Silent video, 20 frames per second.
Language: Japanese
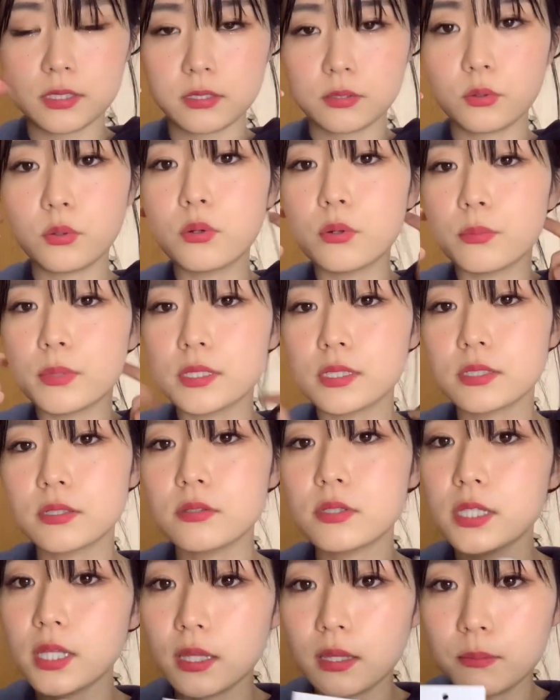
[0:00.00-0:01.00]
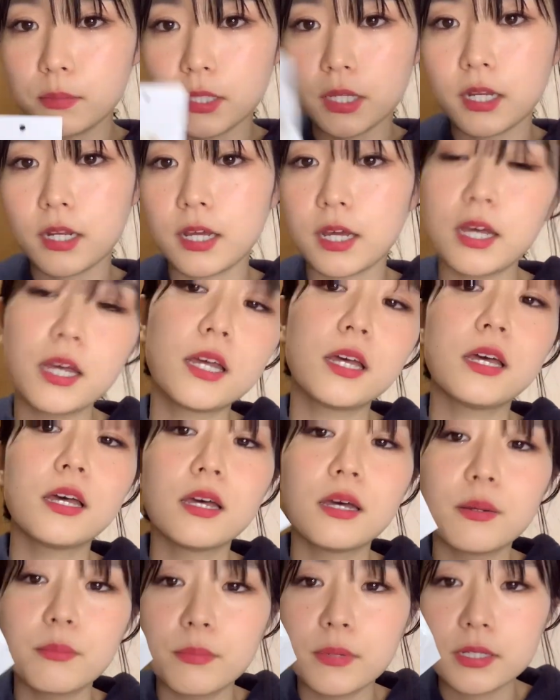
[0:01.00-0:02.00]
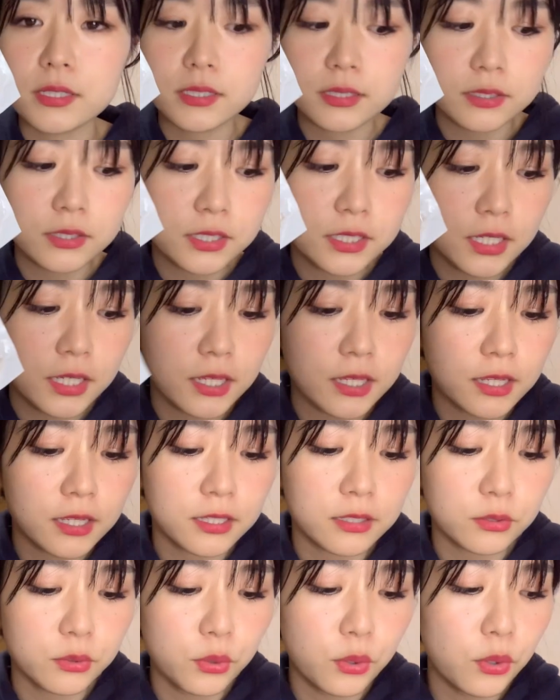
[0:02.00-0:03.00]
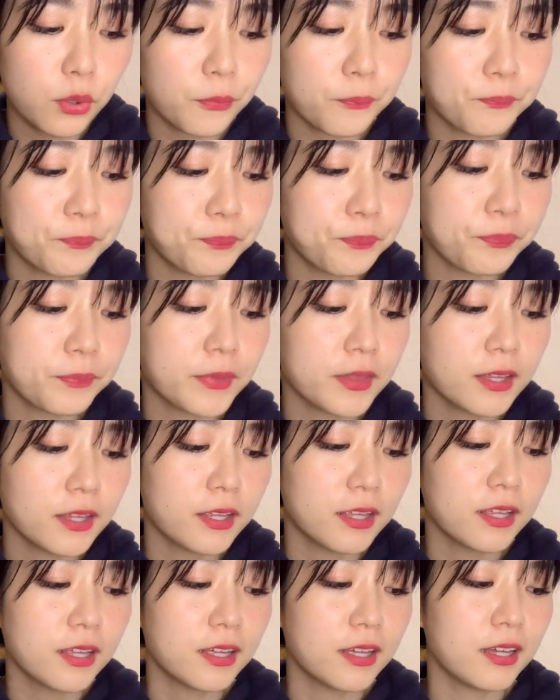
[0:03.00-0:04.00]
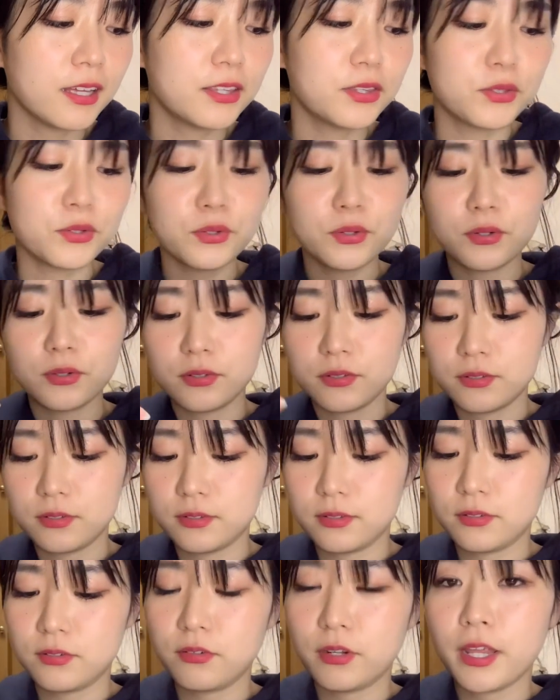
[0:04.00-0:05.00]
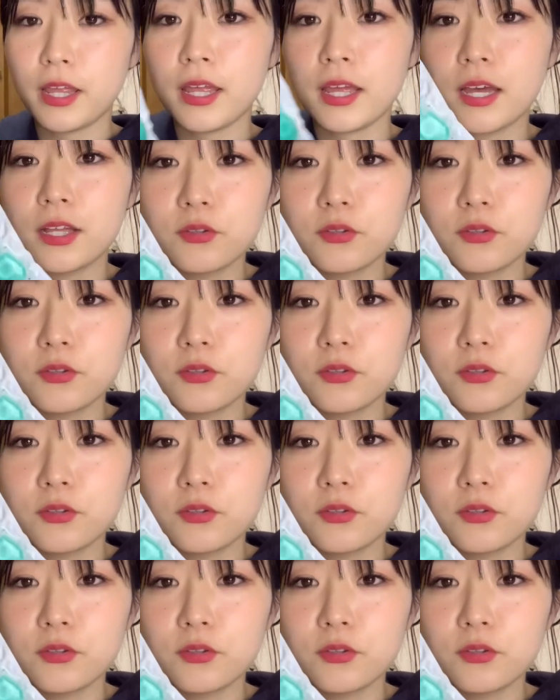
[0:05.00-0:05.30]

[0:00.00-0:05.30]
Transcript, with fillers: の、マスクチェーンみたいな。マスクチェーンと、あと、これ、あ